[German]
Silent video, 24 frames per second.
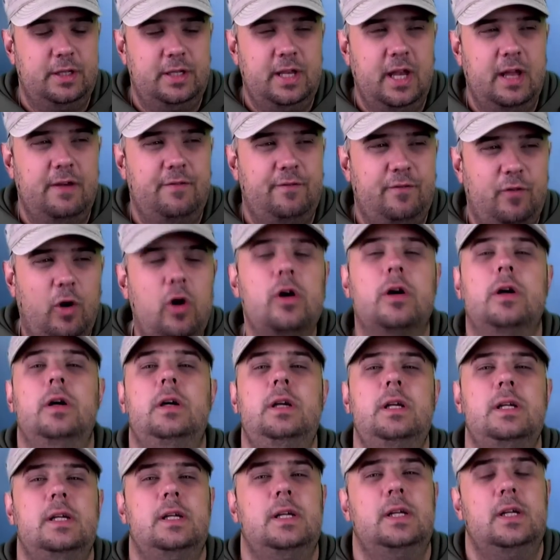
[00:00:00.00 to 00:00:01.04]
der Woche.
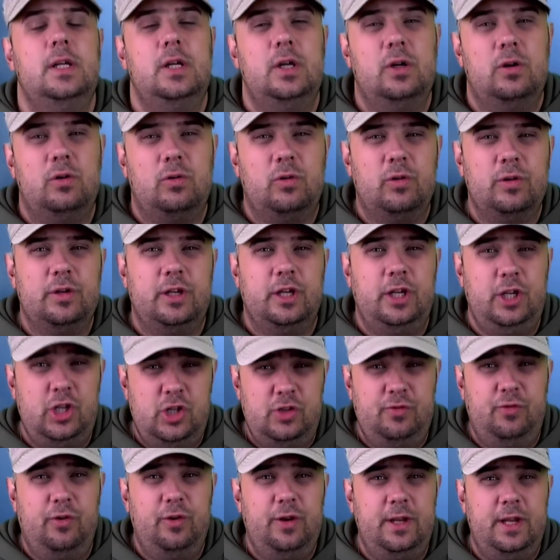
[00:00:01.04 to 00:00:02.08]
Und
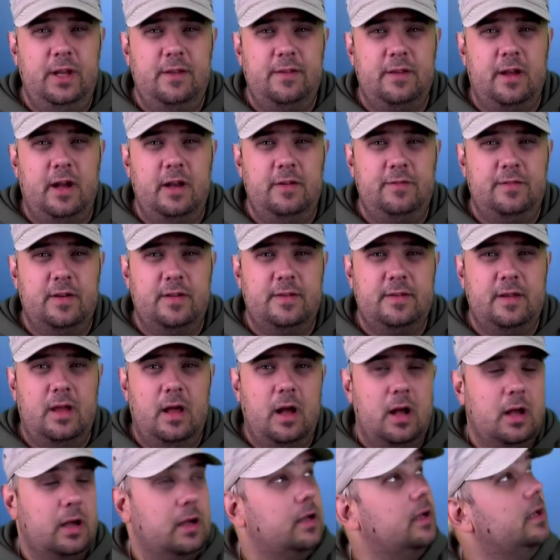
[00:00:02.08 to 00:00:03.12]
ich würde jetzt einfach
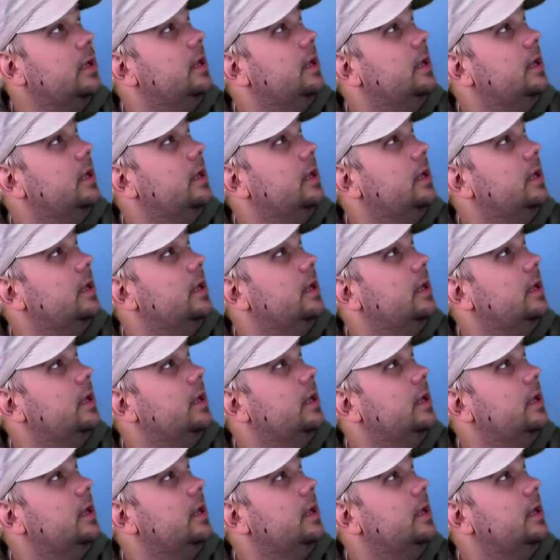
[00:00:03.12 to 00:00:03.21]
sagen,